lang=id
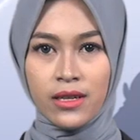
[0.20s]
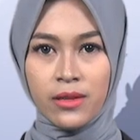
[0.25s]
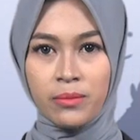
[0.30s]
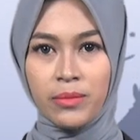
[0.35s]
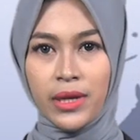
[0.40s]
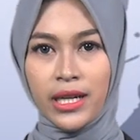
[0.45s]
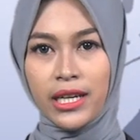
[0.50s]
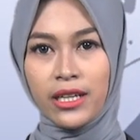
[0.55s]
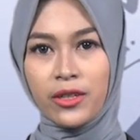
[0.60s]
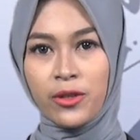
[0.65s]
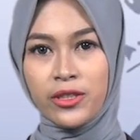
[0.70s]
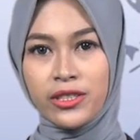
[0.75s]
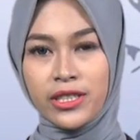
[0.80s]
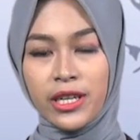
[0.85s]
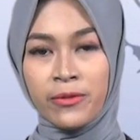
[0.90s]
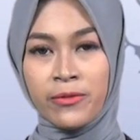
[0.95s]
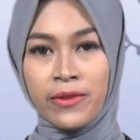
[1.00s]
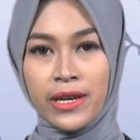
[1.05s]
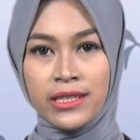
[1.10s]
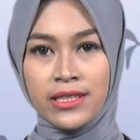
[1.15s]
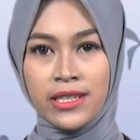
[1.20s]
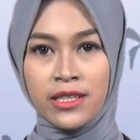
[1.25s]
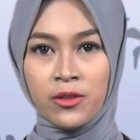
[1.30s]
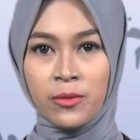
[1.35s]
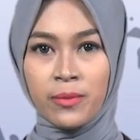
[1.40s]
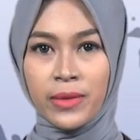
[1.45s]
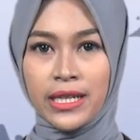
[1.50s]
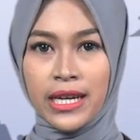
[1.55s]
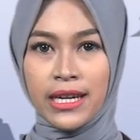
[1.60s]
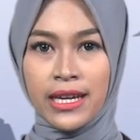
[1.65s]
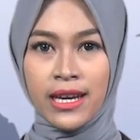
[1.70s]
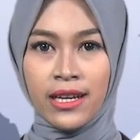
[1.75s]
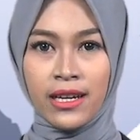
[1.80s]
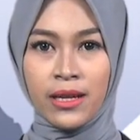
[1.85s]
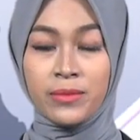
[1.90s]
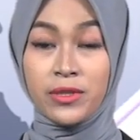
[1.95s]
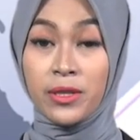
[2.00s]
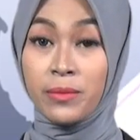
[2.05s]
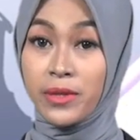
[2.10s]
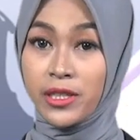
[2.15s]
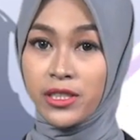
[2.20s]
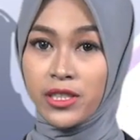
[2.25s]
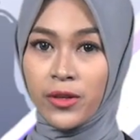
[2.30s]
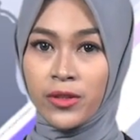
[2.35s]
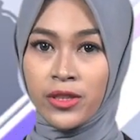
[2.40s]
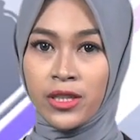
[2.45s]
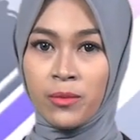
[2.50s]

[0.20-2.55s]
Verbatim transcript: Balai Konservasi Sumber Daya Alam Jember Jawa